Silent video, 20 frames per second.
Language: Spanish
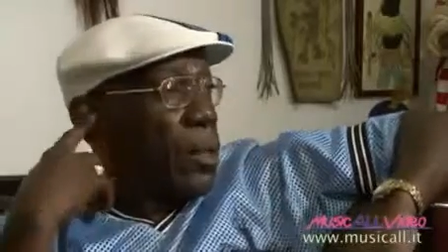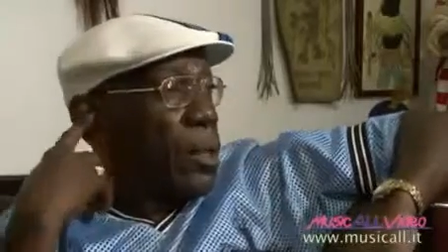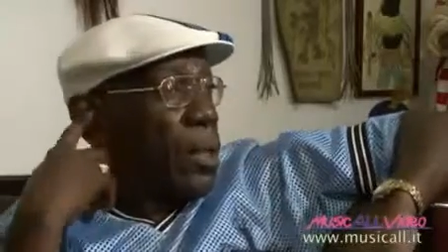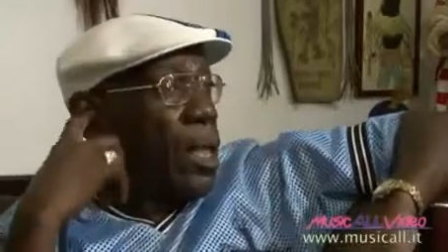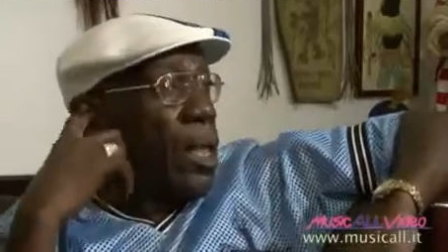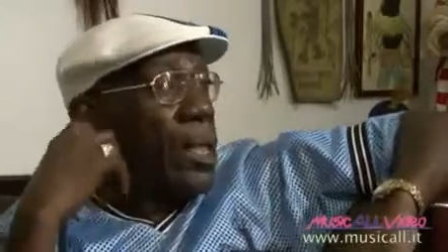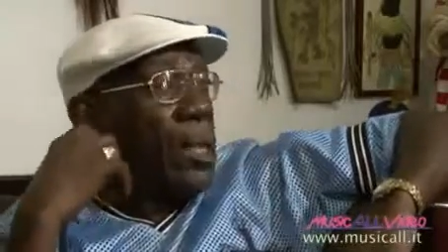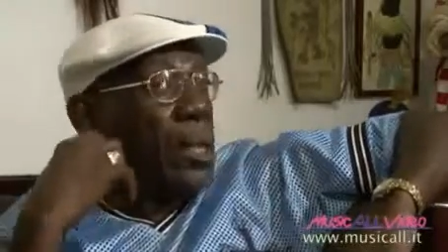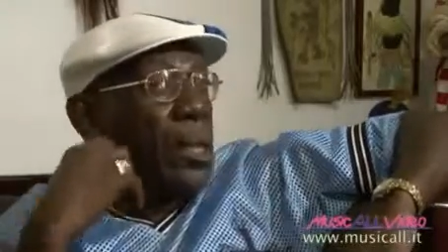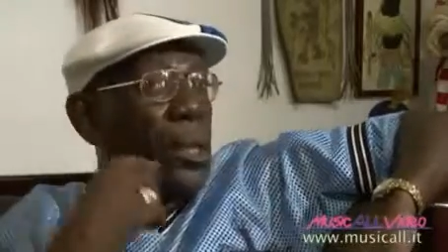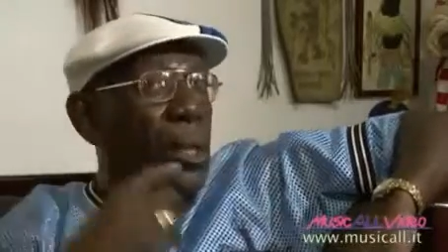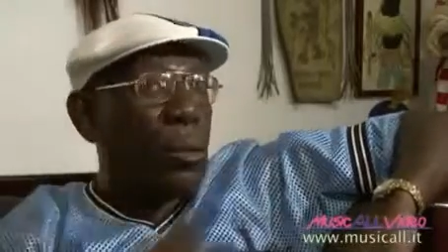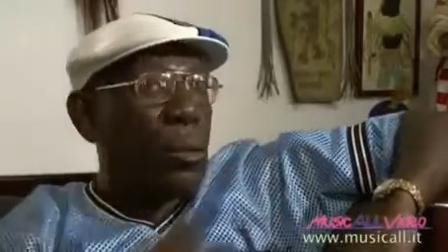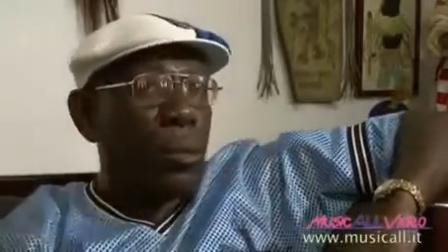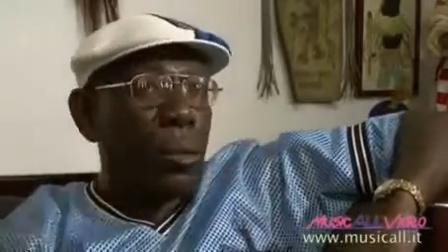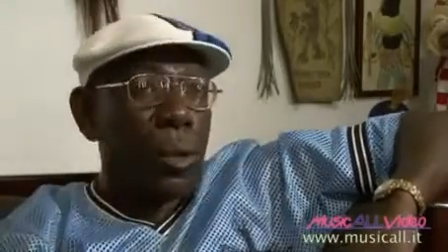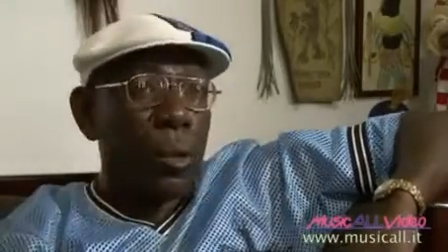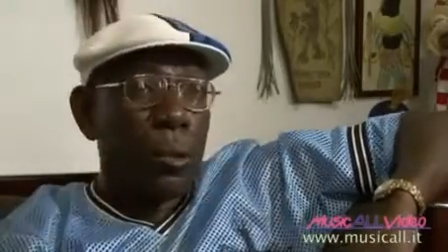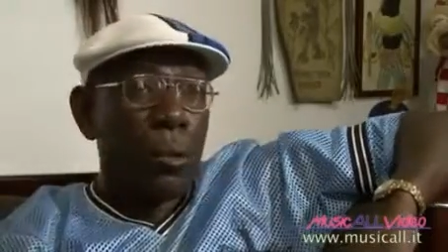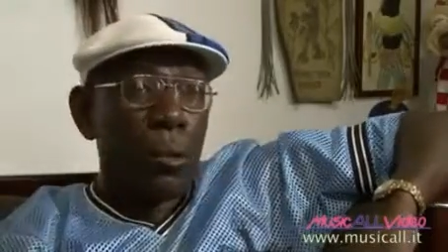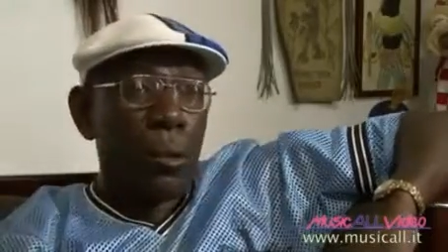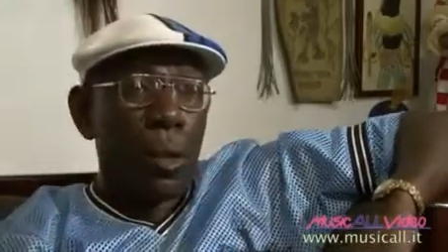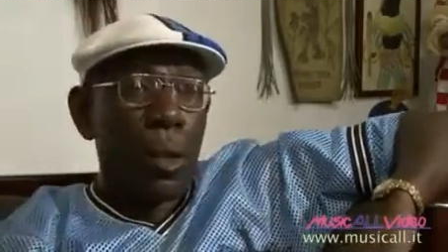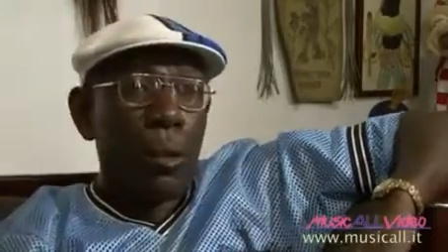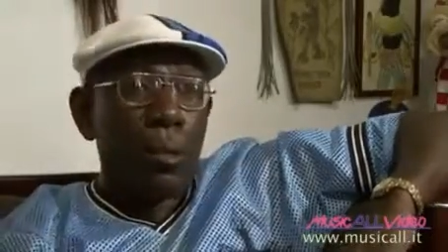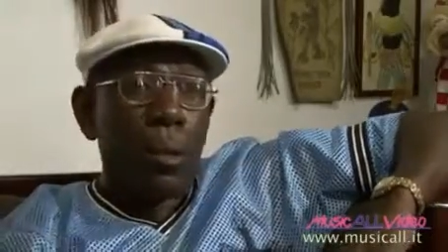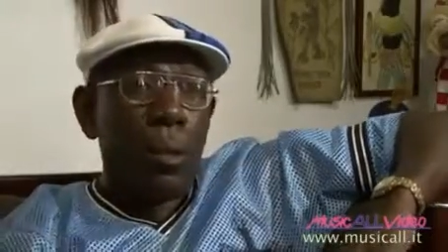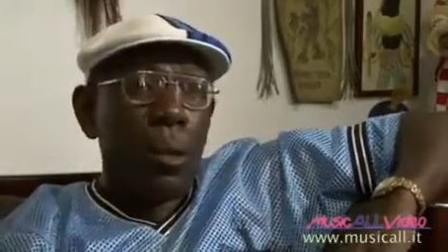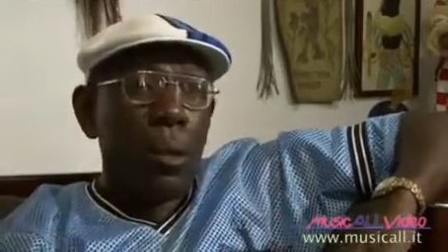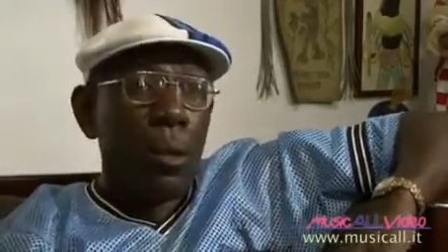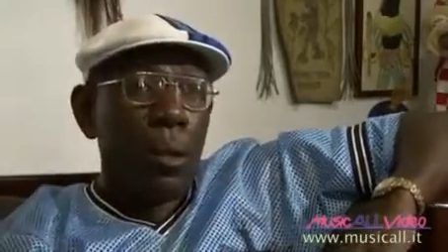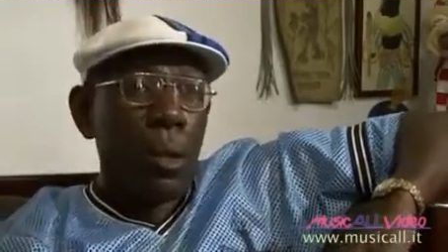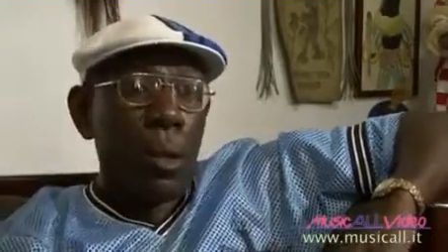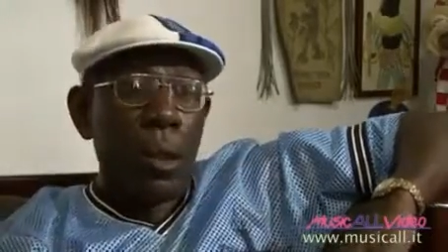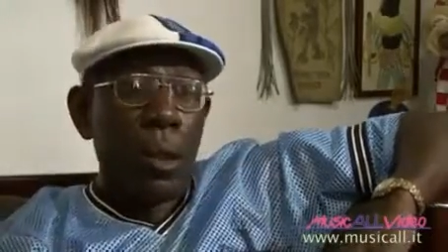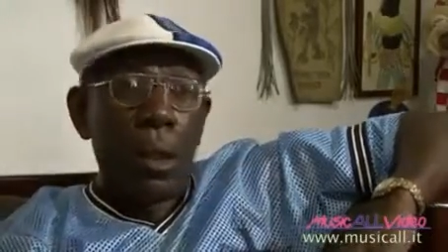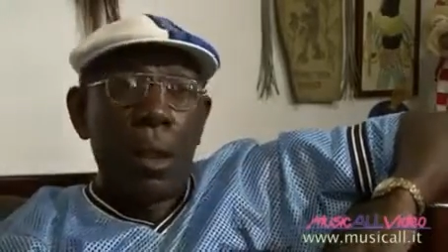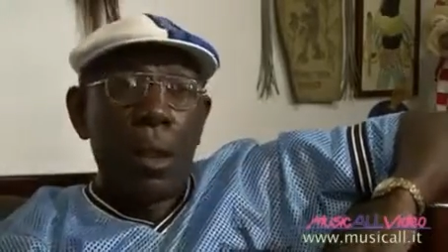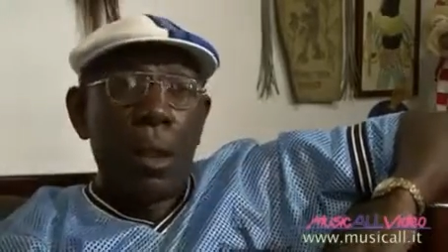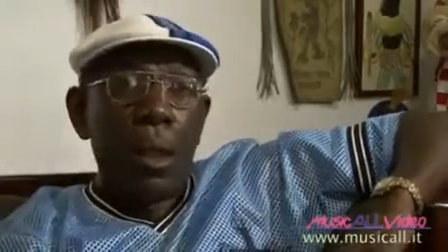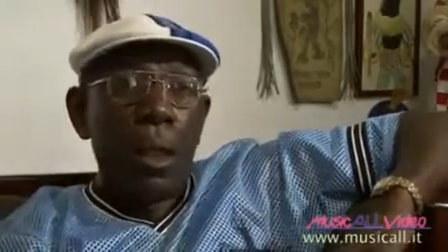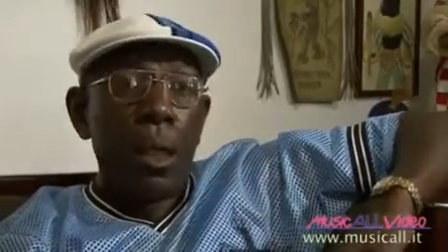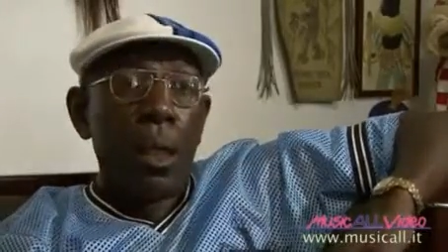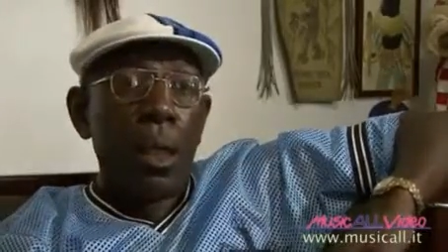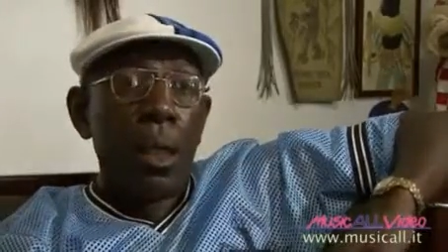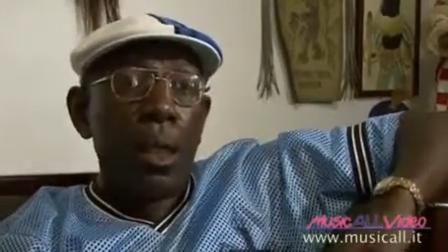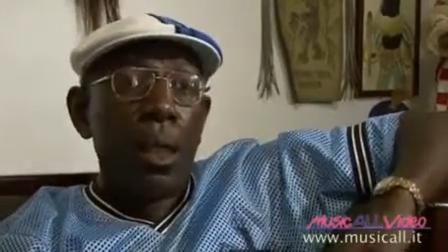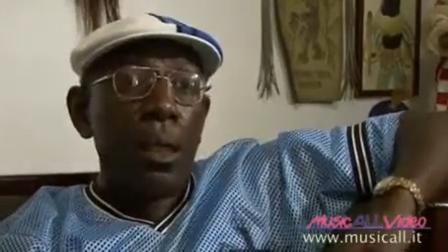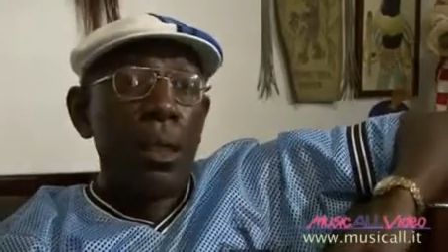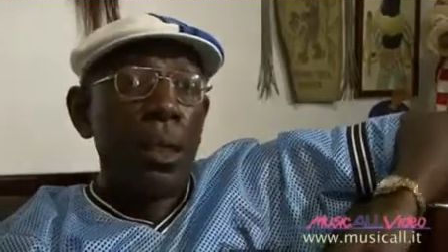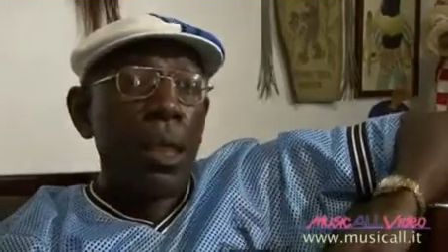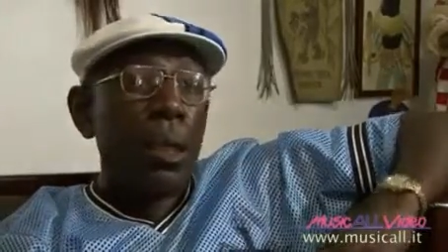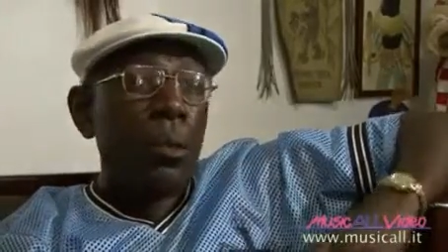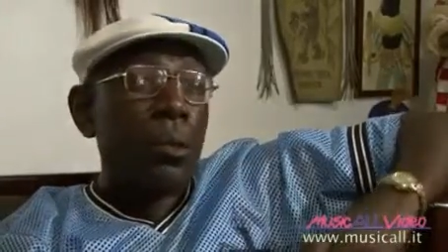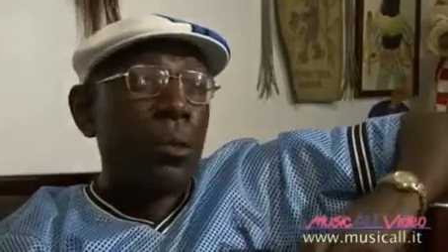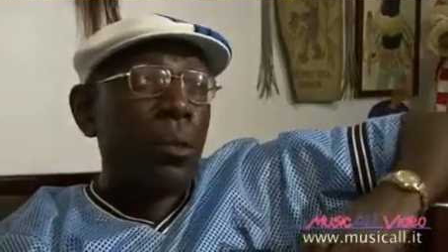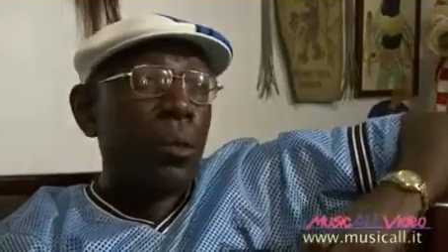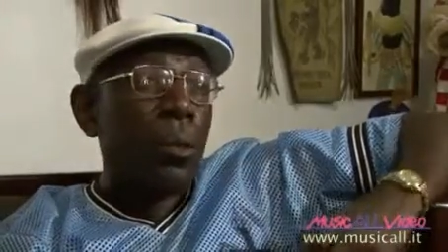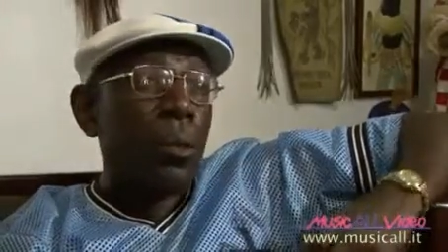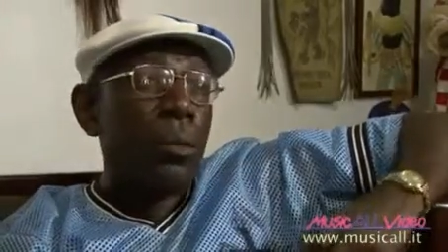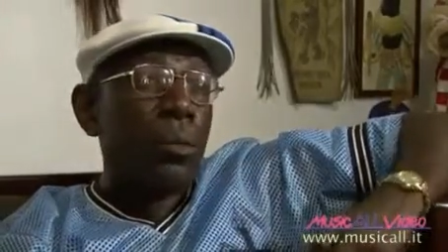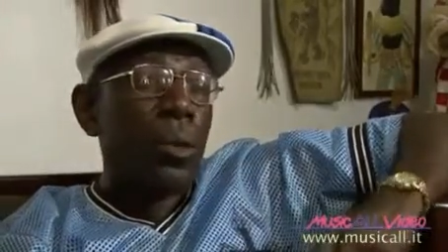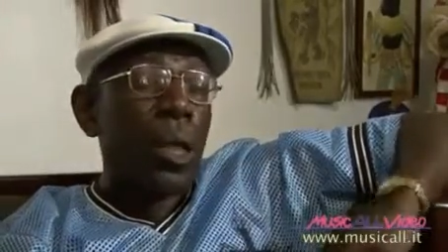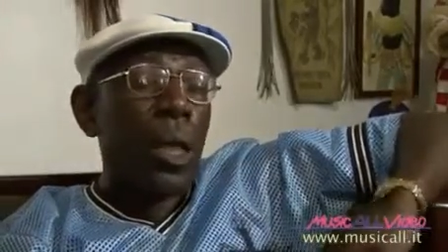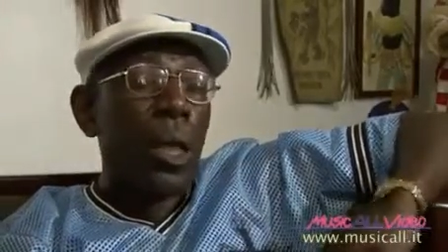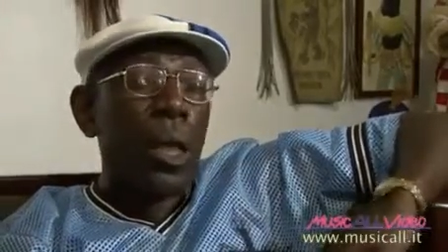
¿Qué decirte sobre eso? Eso, eh, eh, eso, eso es